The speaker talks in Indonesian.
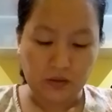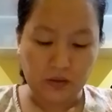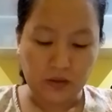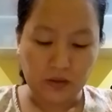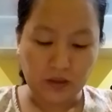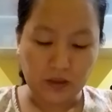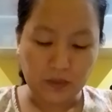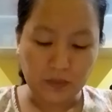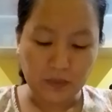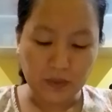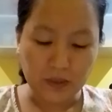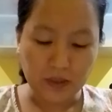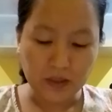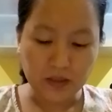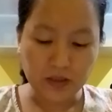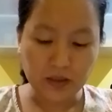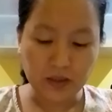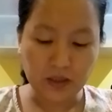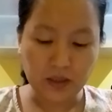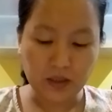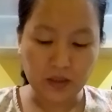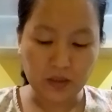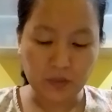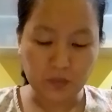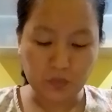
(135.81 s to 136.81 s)
Tetapi
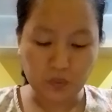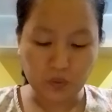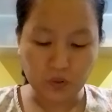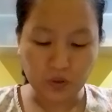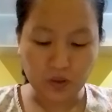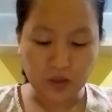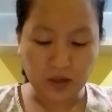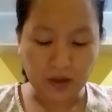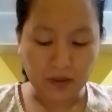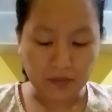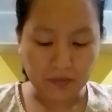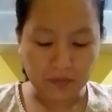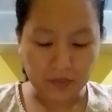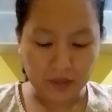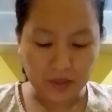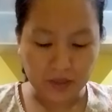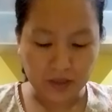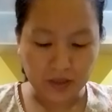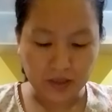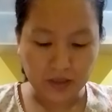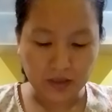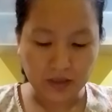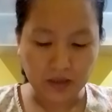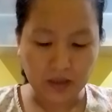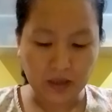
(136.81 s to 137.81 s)
sekalipun
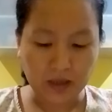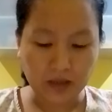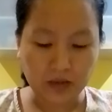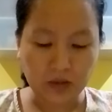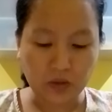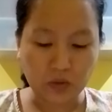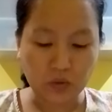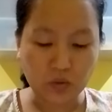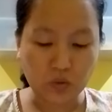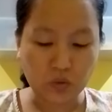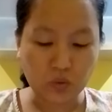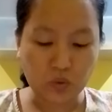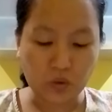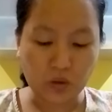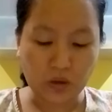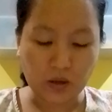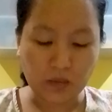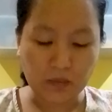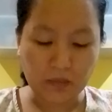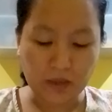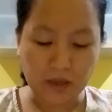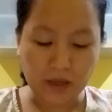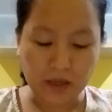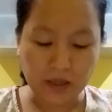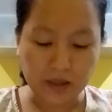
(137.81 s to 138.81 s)
kami atau
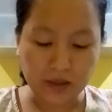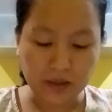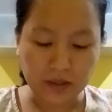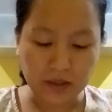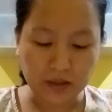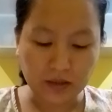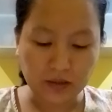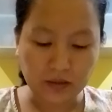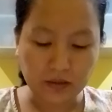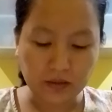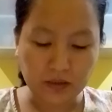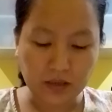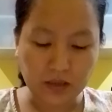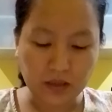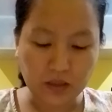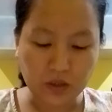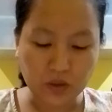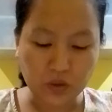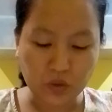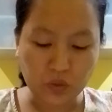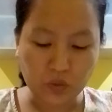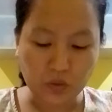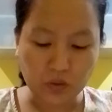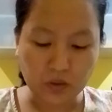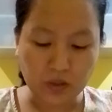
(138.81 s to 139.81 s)
seorang malaikat
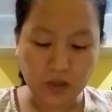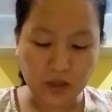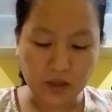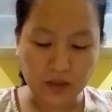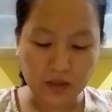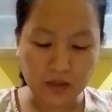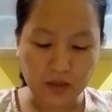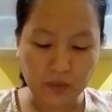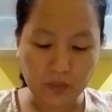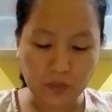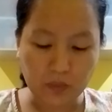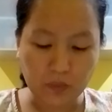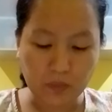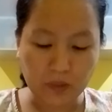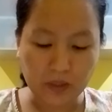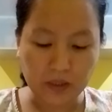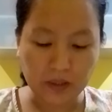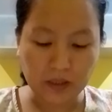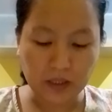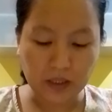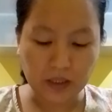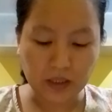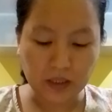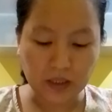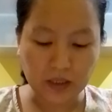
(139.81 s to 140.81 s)
dari surga yang
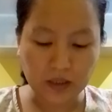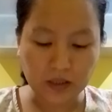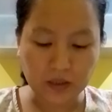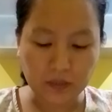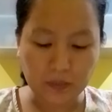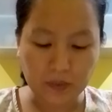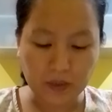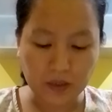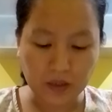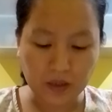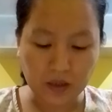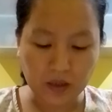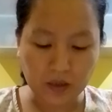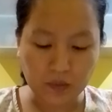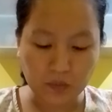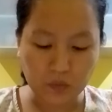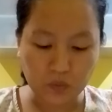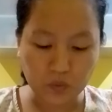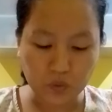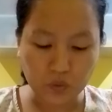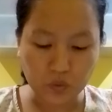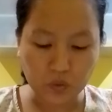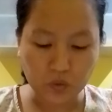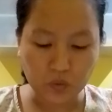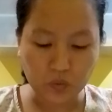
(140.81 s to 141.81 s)
memberitakan kepada
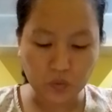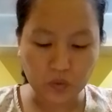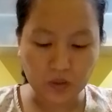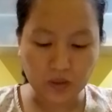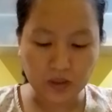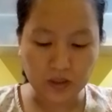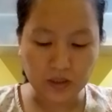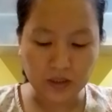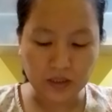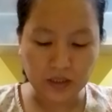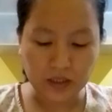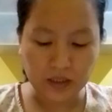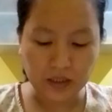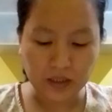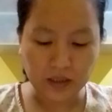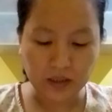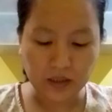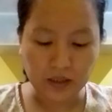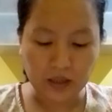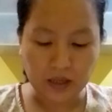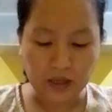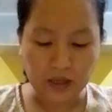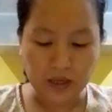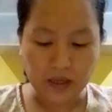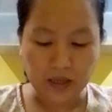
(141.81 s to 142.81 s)
kamu suatu Injil
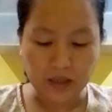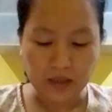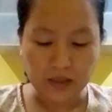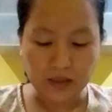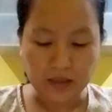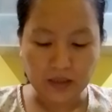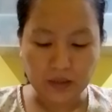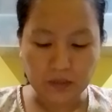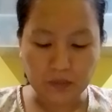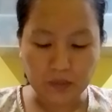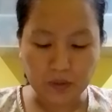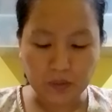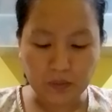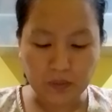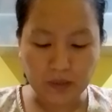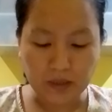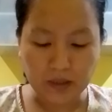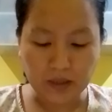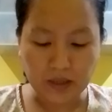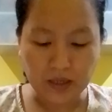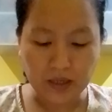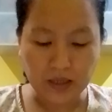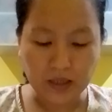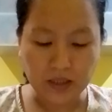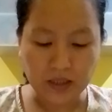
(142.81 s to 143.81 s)
yang
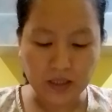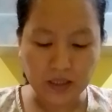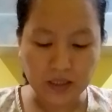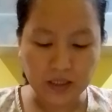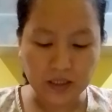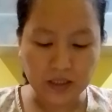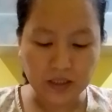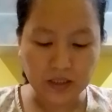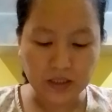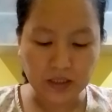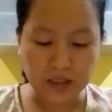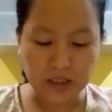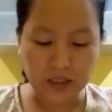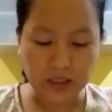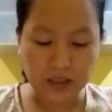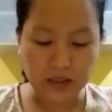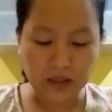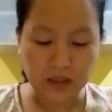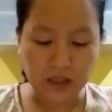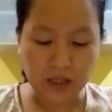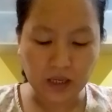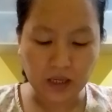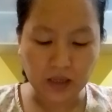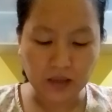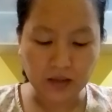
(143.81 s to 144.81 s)
berbeda dengan Injil yang
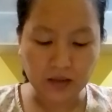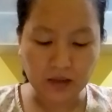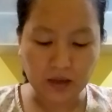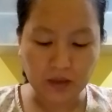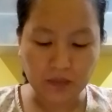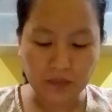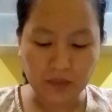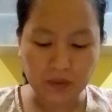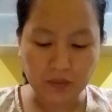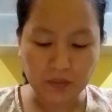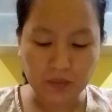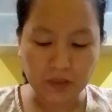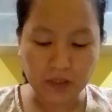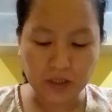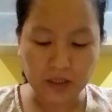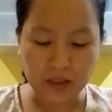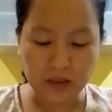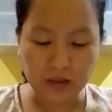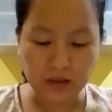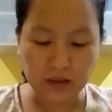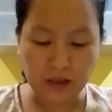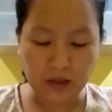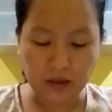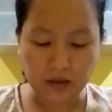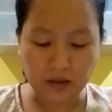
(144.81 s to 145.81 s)
telah kami
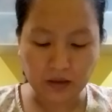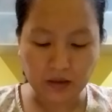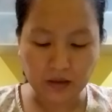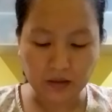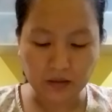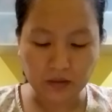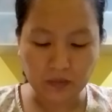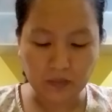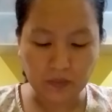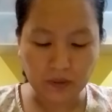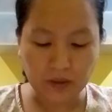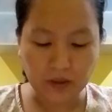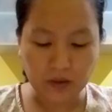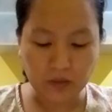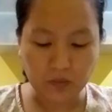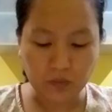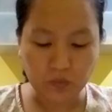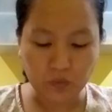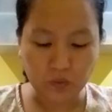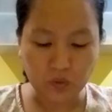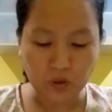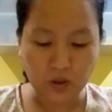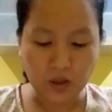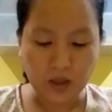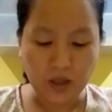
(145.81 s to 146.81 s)
beritakan
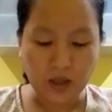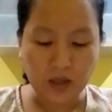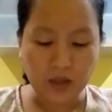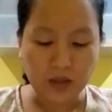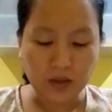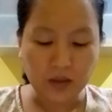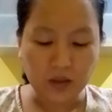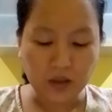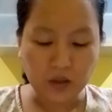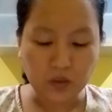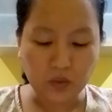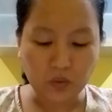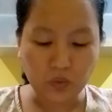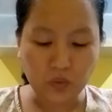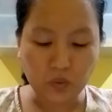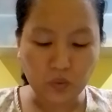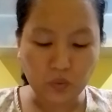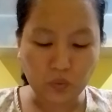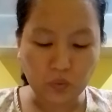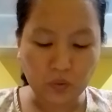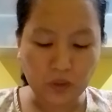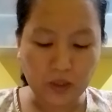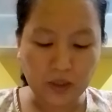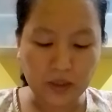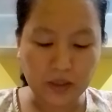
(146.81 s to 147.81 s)
kepadamu,
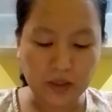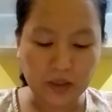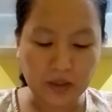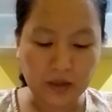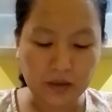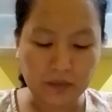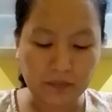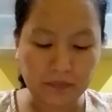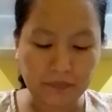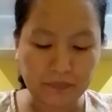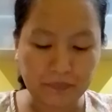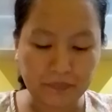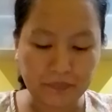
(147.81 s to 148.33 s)
terkutuklah dia.